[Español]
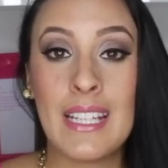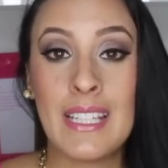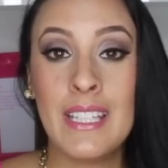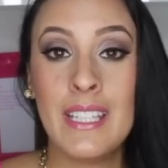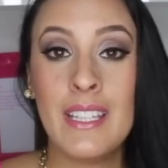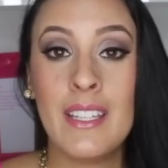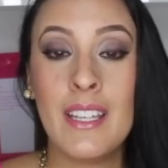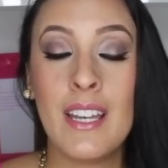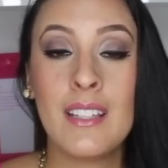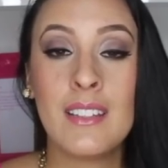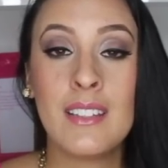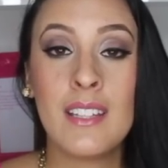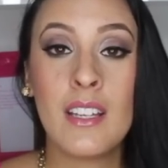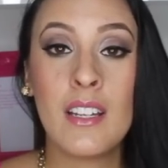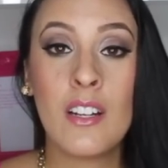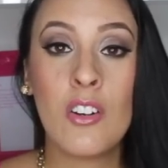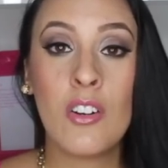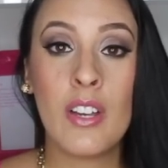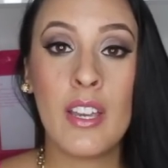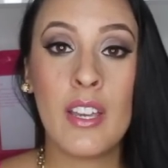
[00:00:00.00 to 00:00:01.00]
Y
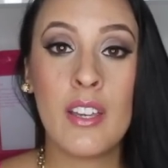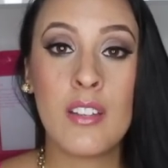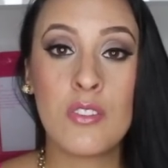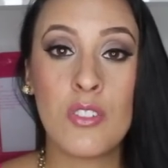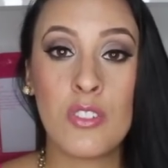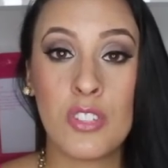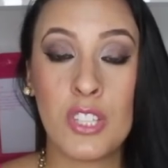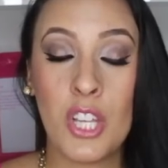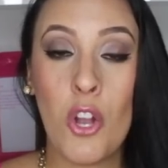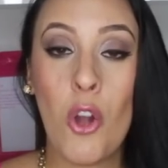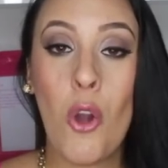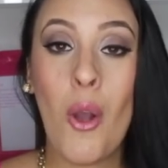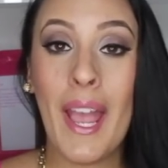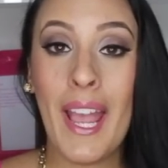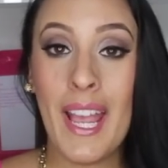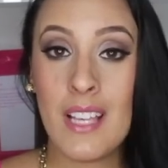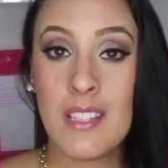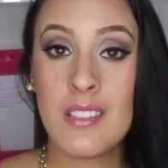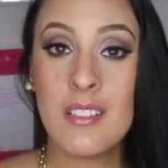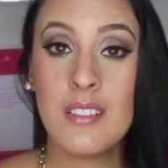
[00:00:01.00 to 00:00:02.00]
este eh, sorteo
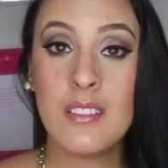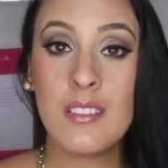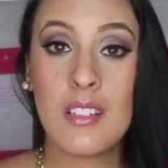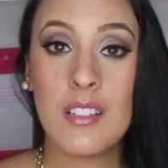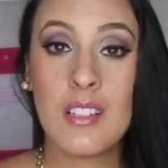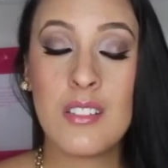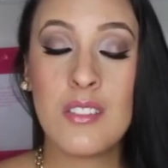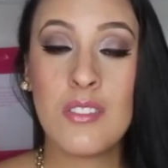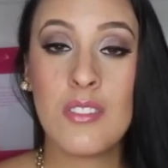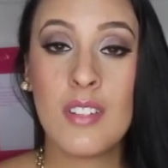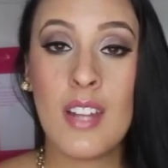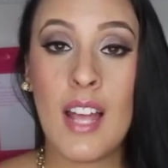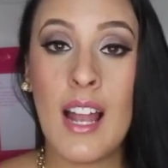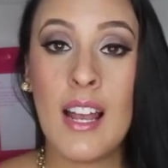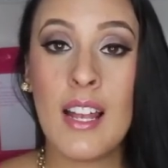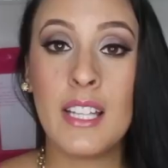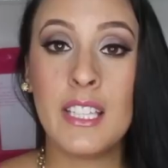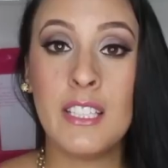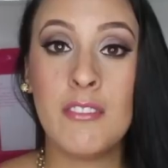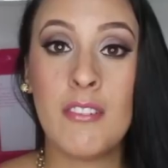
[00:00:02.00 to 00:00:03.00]
es
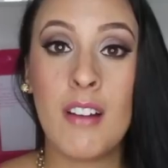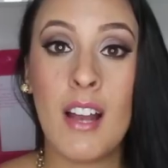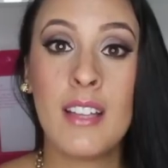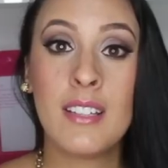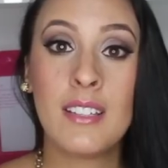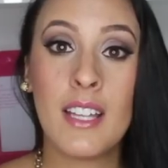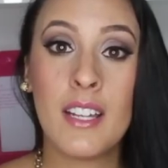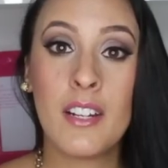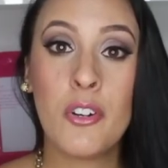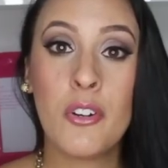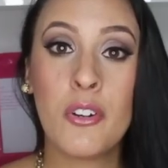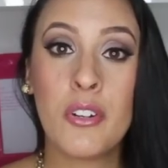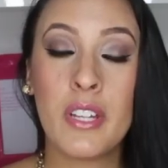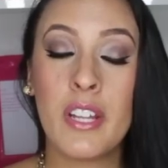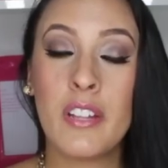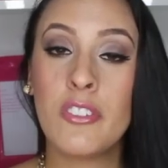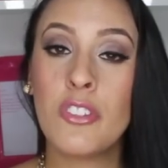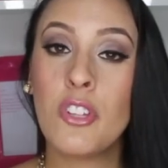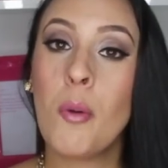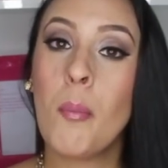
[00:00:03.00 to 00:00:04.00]
internacional y va a estar
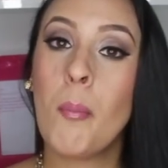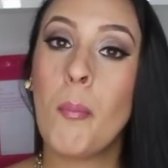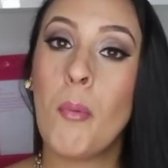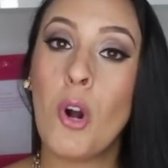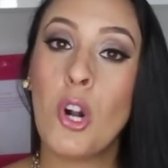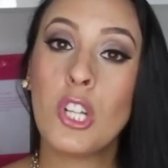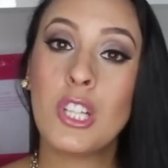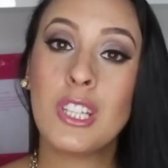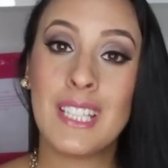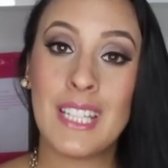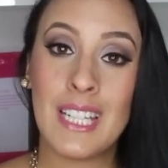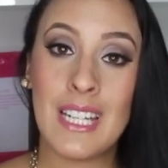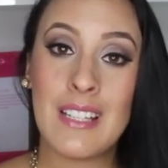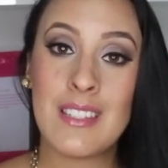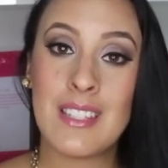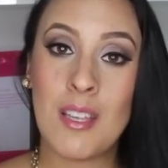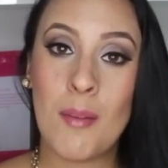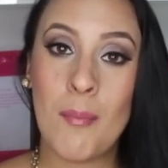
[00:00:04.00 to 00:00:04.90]
corriendo por tres